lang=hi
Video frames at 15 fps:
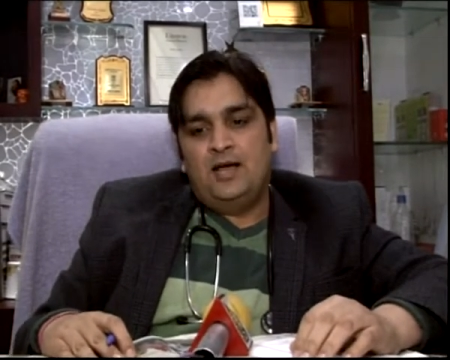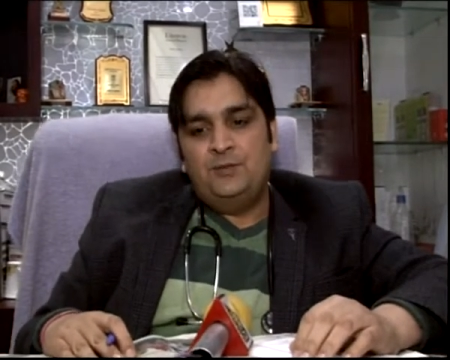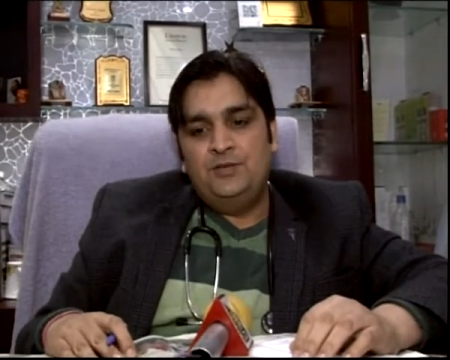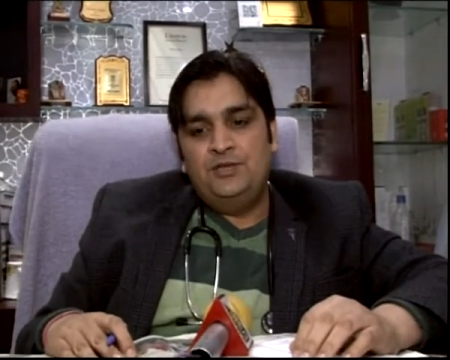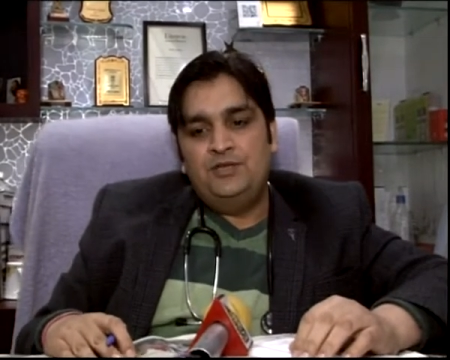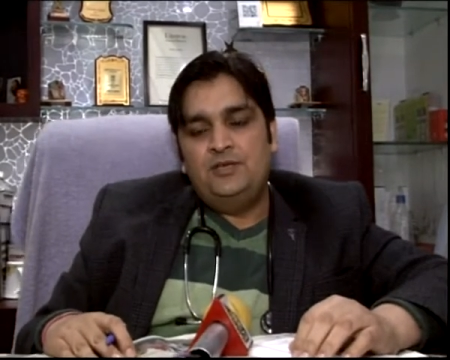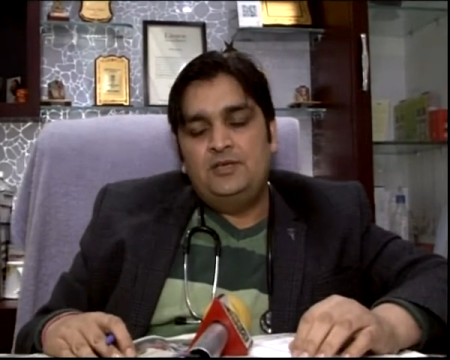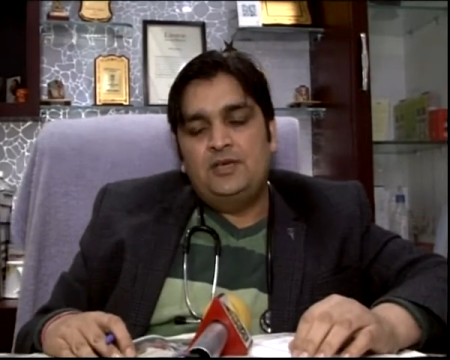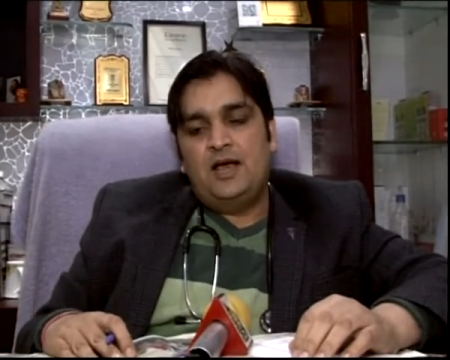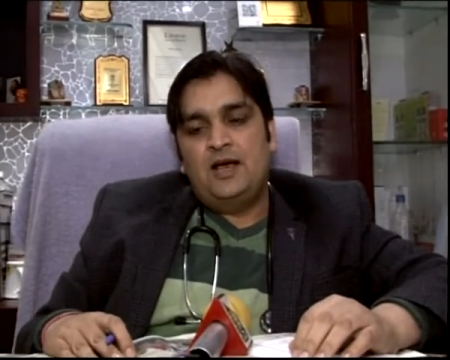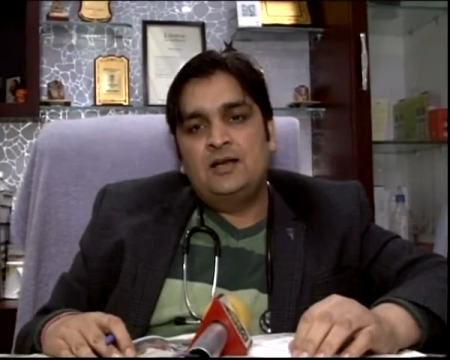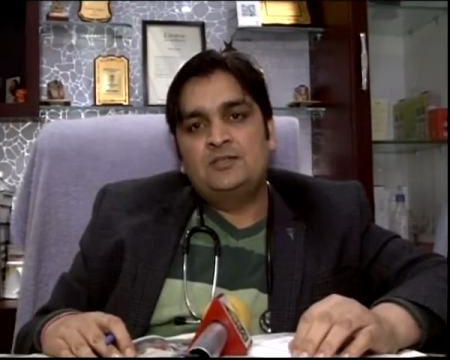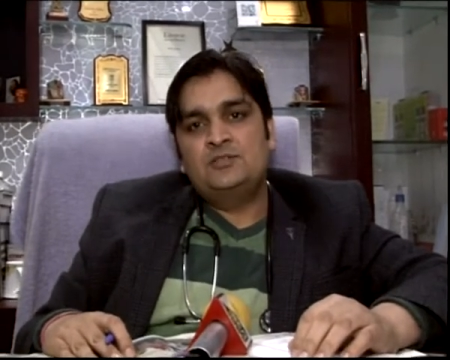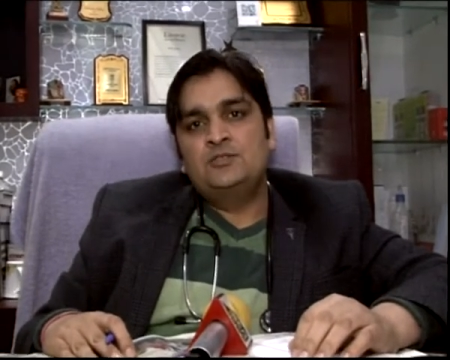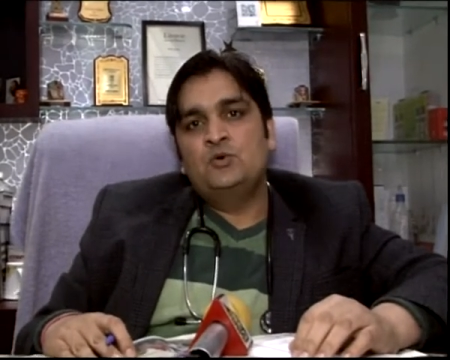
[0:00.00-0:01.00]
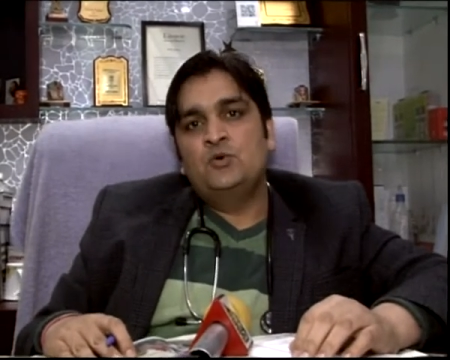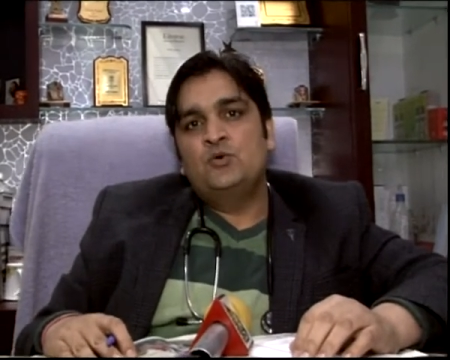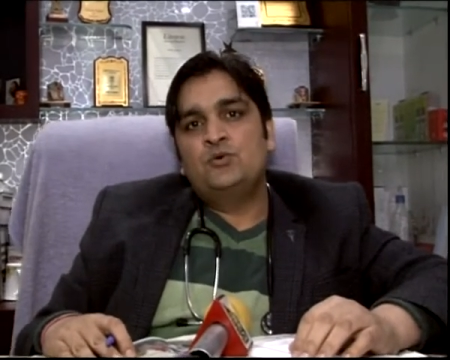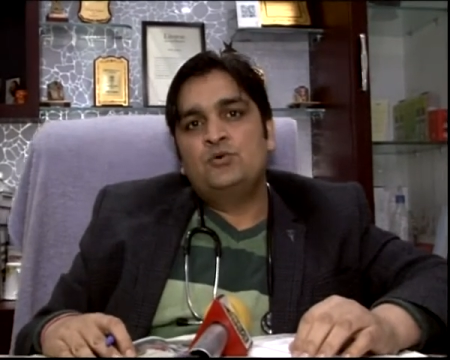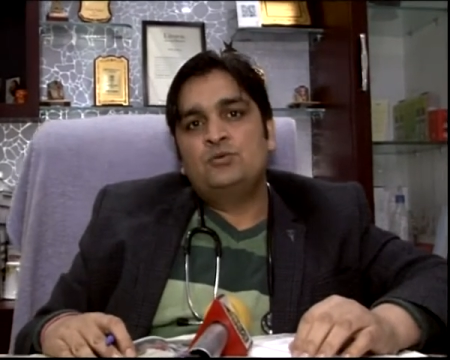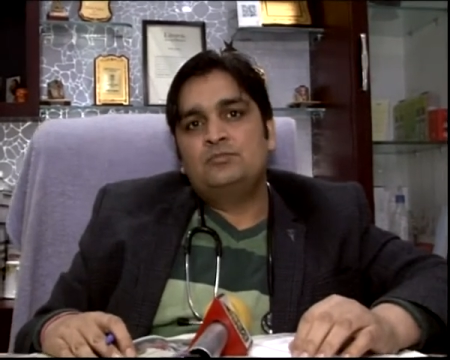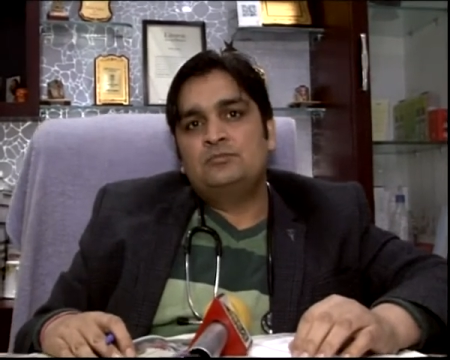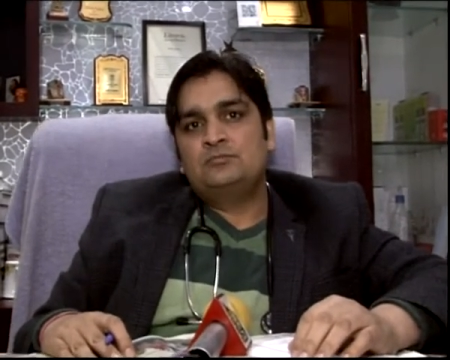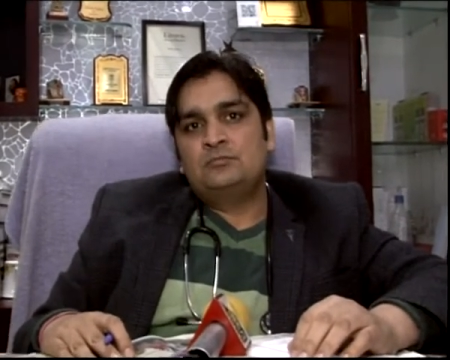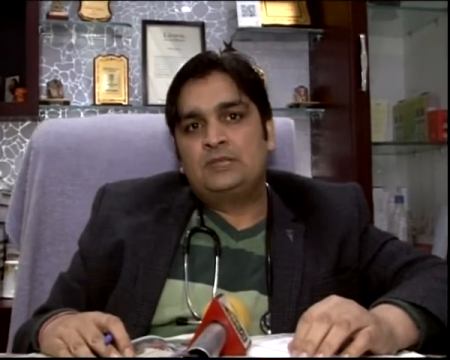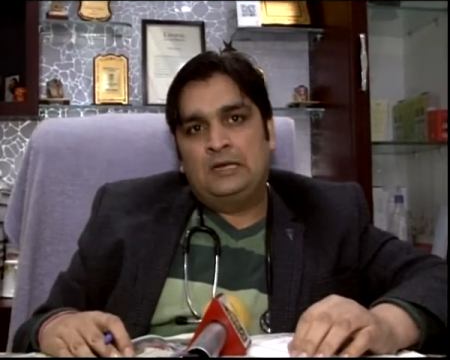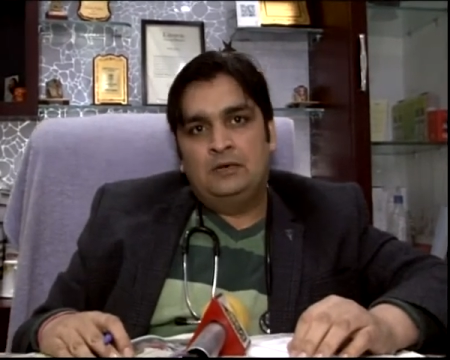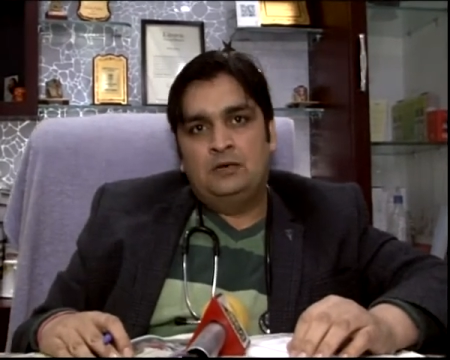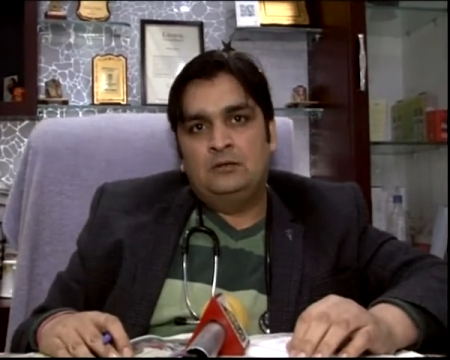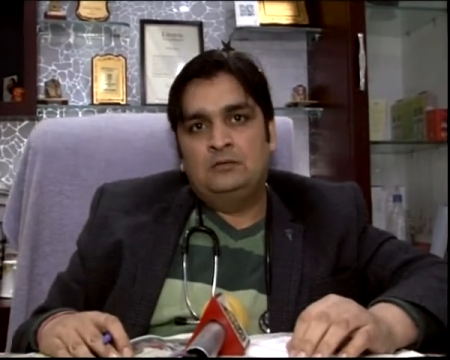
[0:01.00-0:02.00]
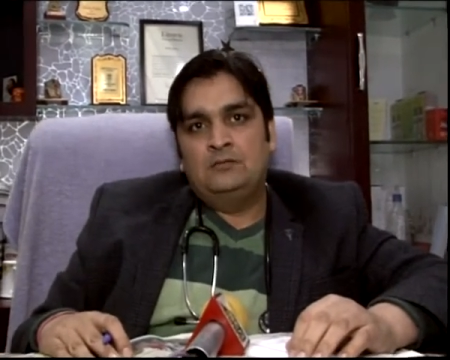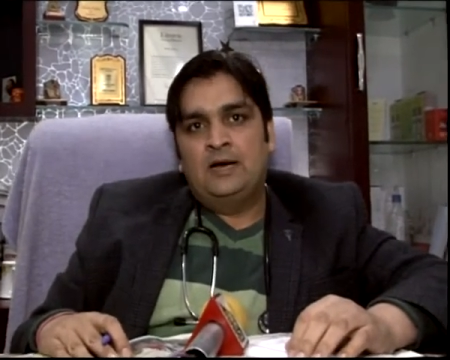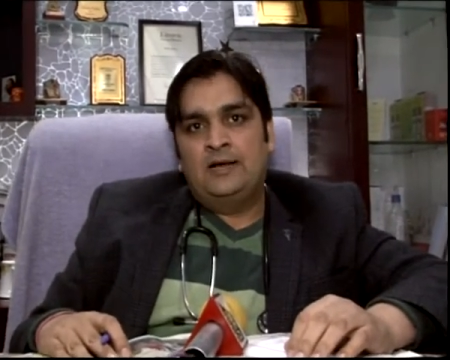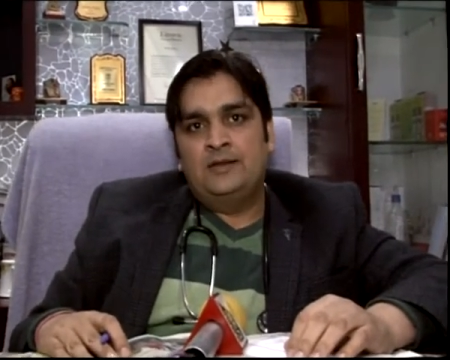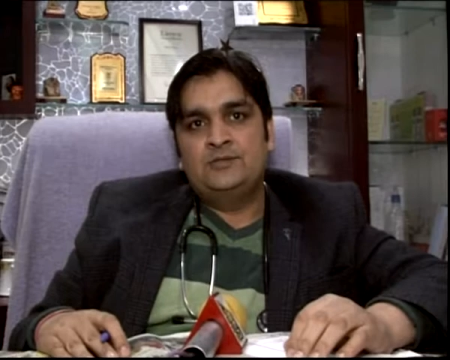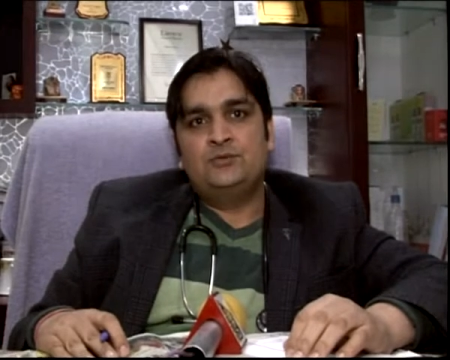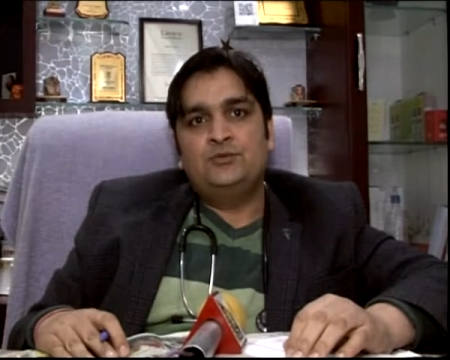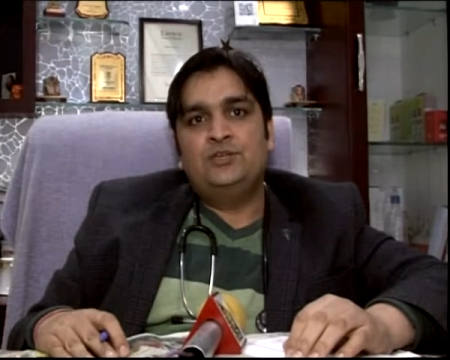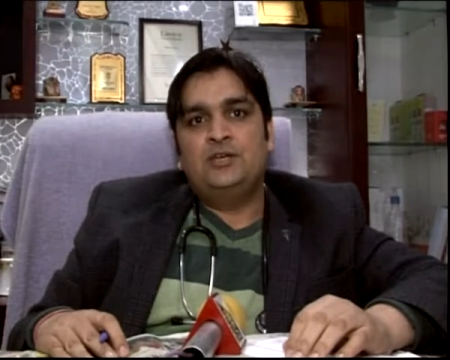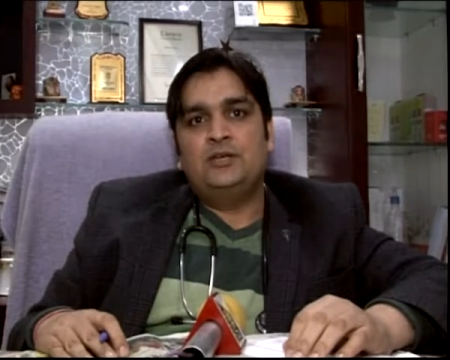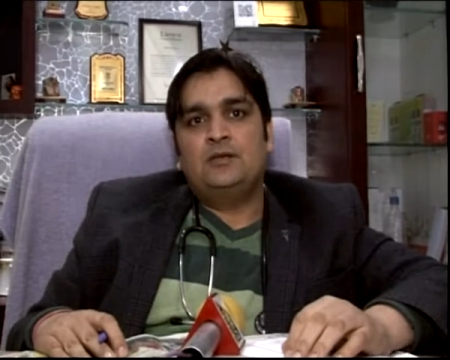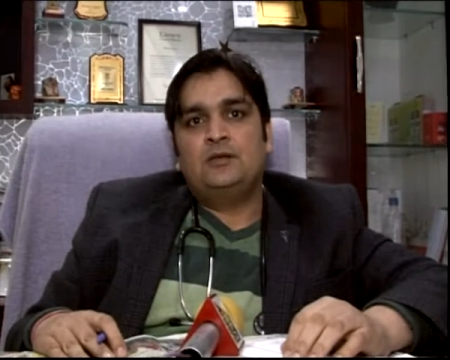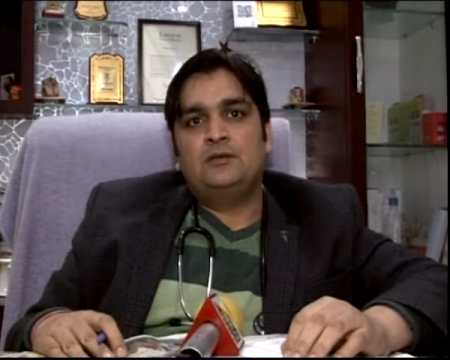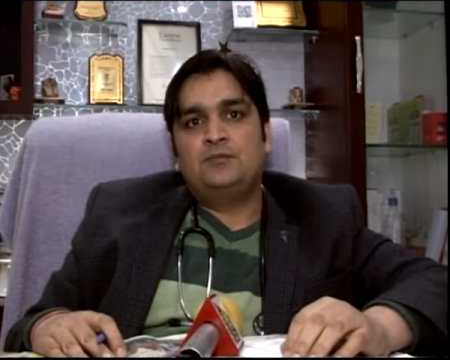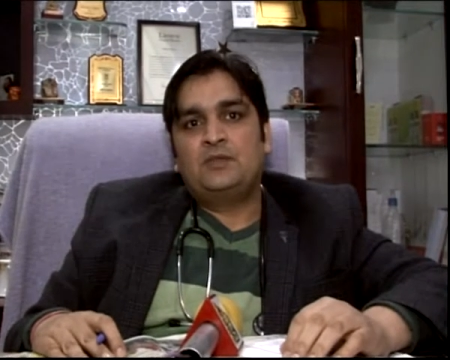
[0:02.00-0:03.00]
अभी आज जो कल बारिश हुई है